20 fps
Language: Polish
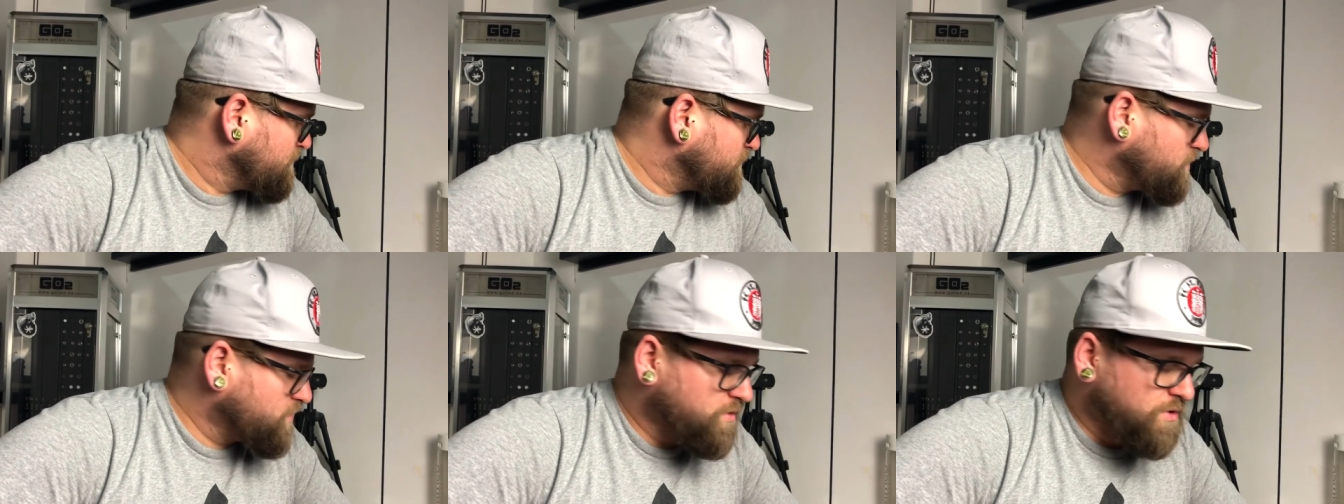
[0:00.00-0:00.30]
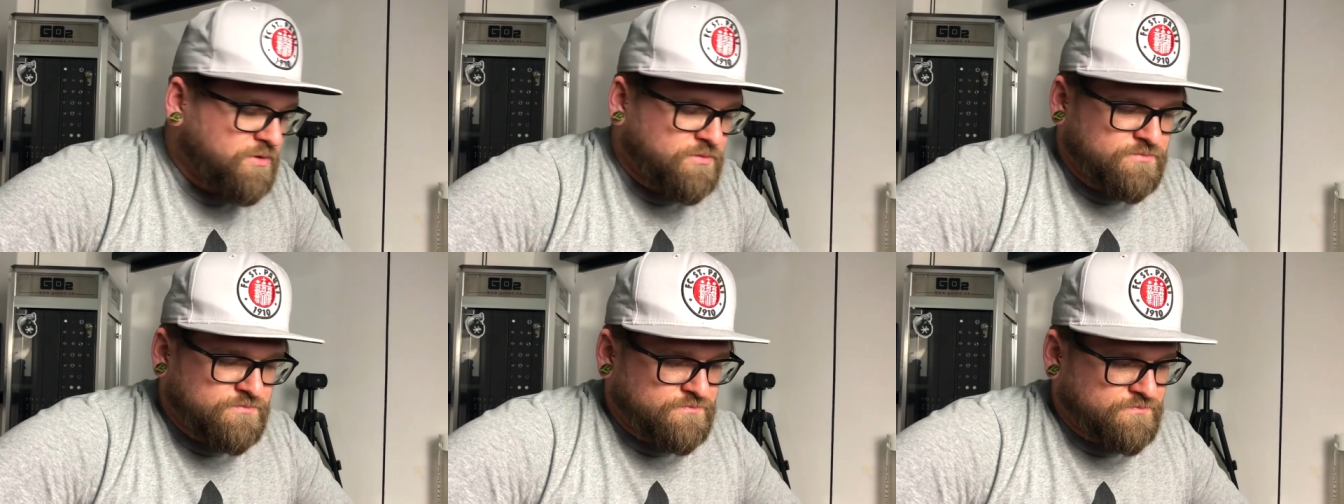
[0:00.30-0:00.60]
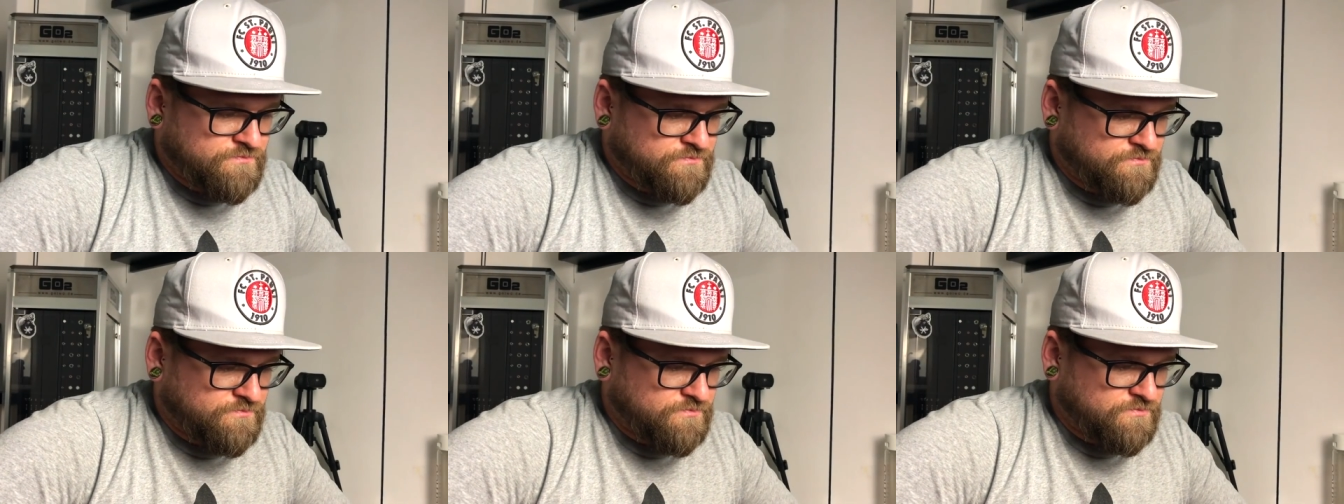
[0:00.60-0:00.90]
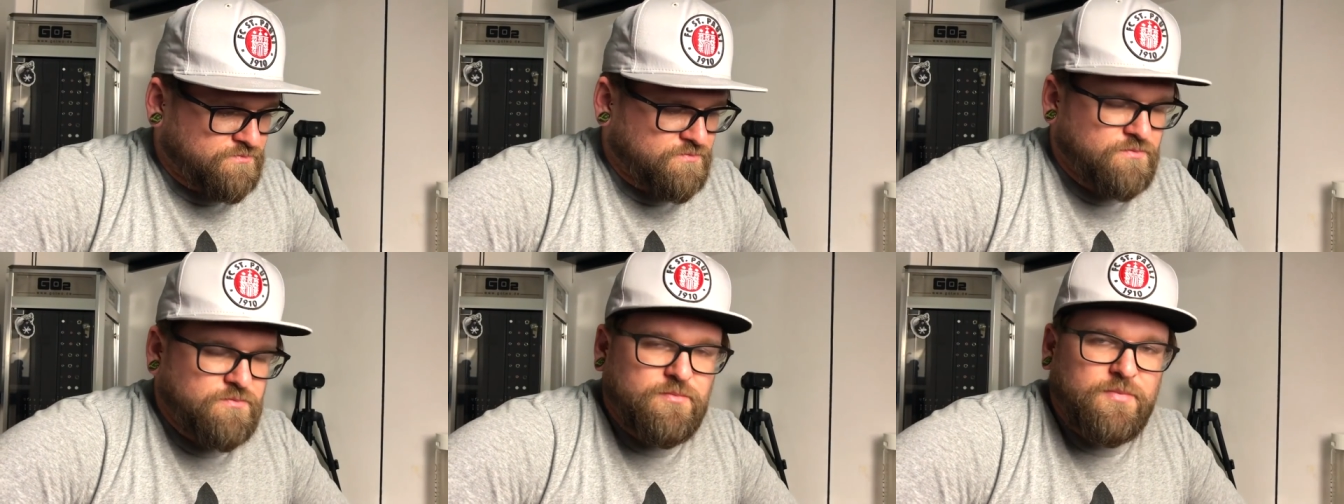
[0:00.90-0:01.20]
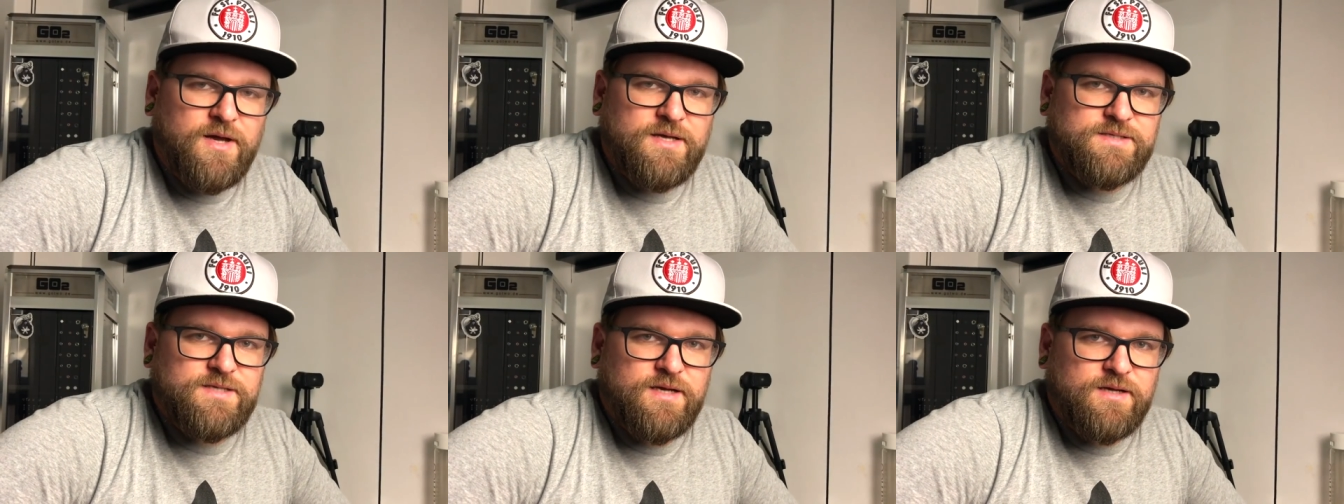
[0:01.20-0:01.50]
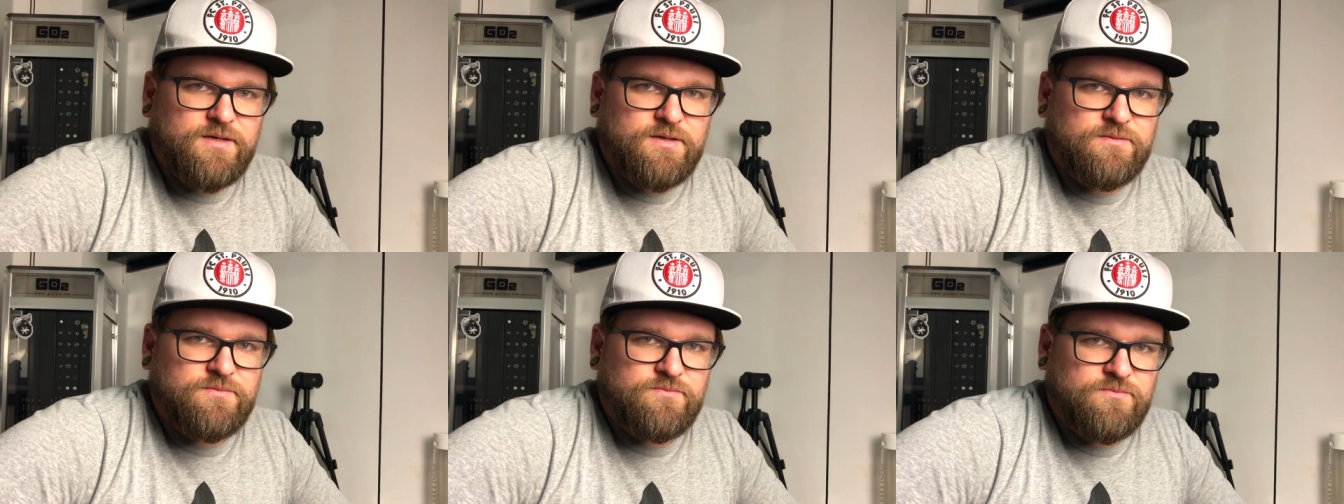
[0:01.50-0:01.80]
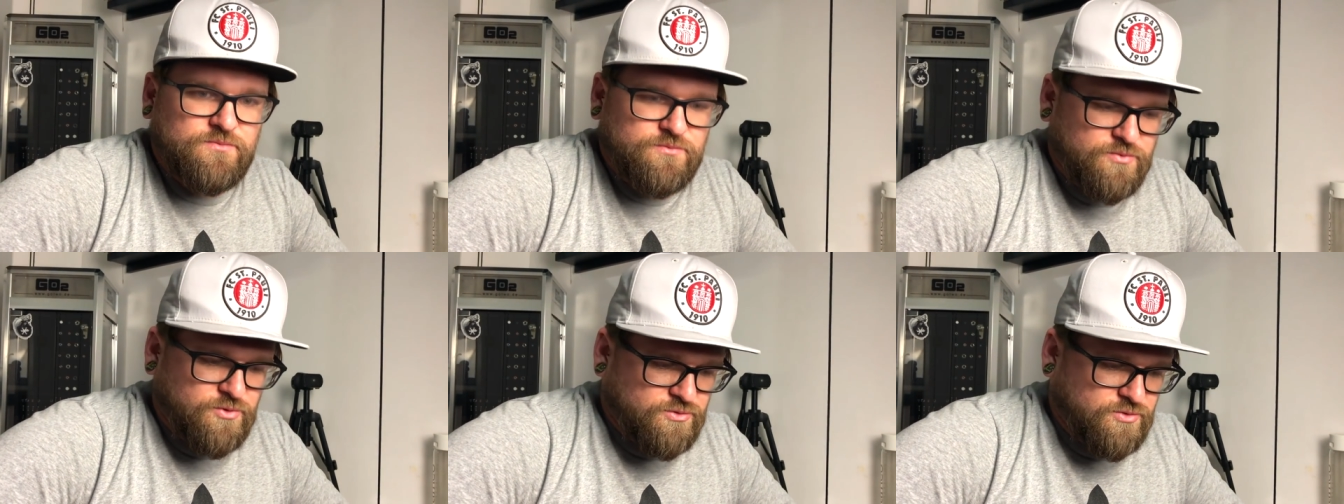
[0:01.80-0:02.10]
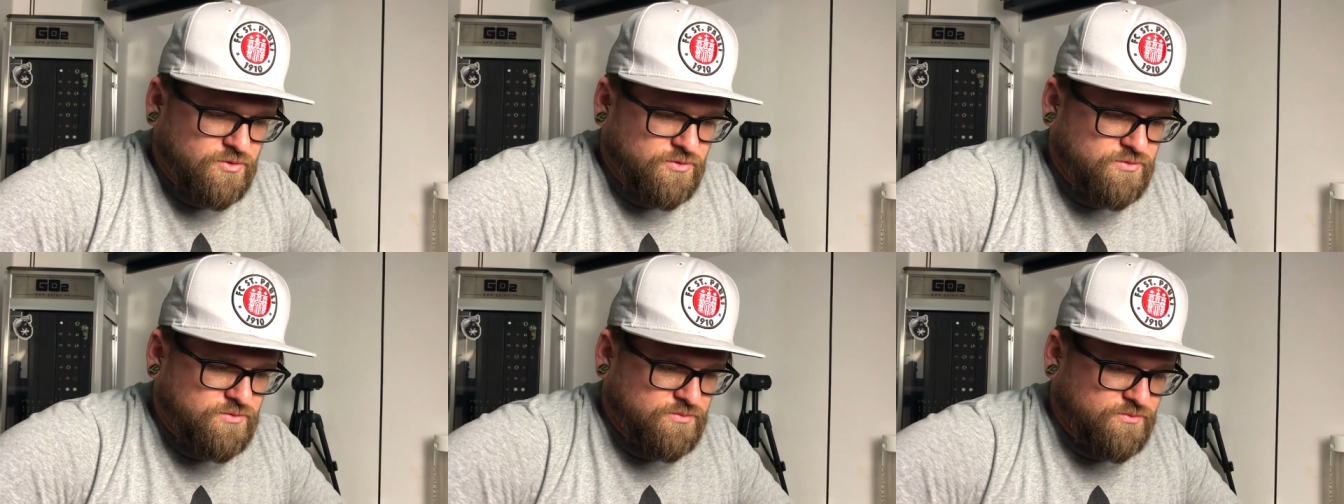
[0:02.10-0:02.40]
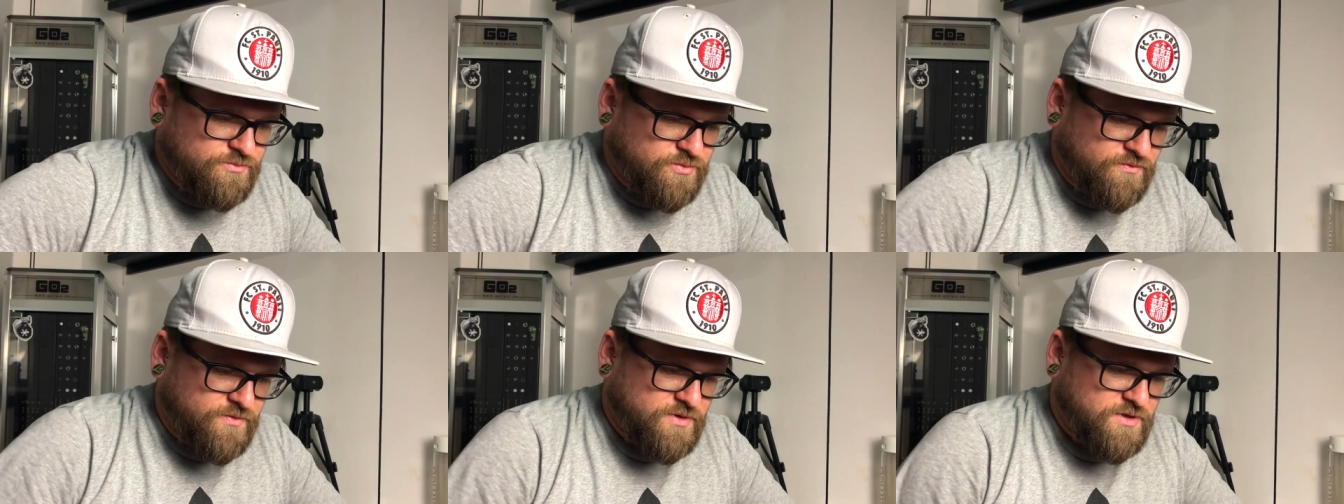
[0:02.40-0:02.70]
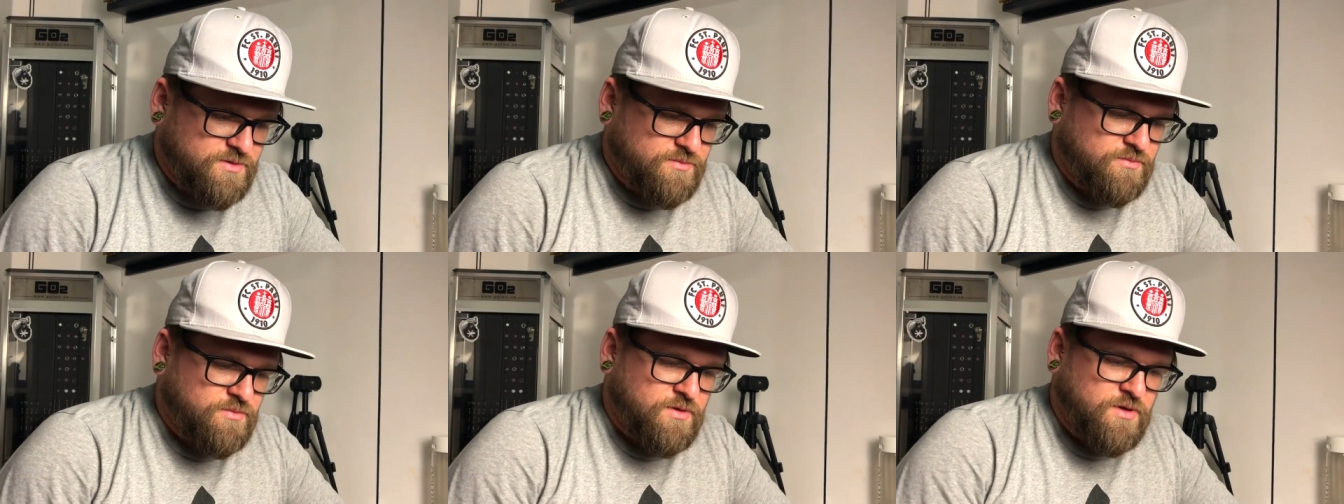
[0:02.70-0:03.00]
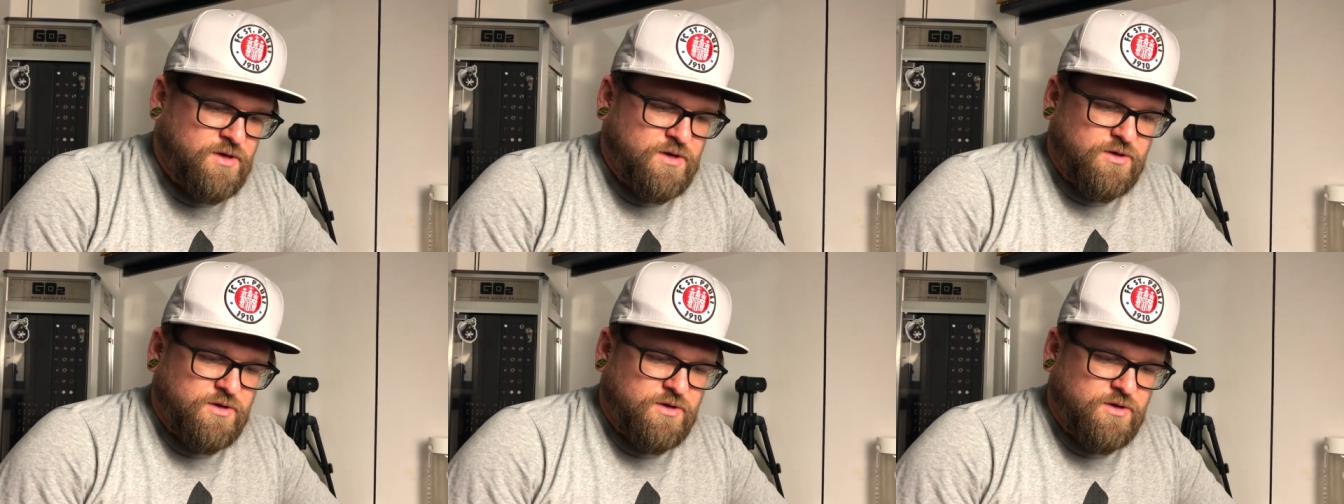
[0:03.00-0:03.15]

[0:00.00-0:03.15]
Pióro, mazak pod odpowiednim